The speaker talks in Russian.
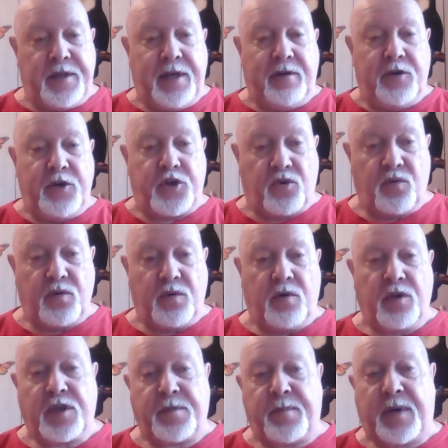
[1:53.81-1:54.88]
девочку
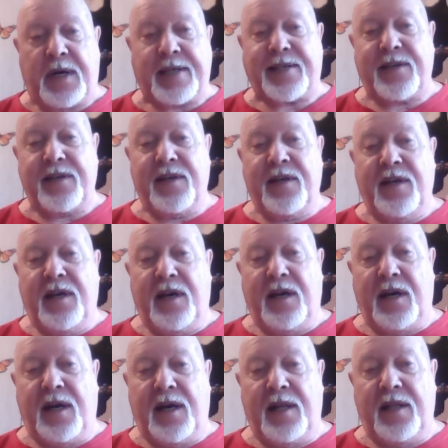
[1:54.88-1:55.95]
он спас,
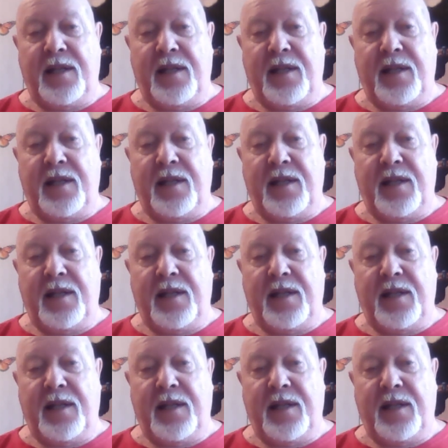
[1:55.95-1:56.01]
а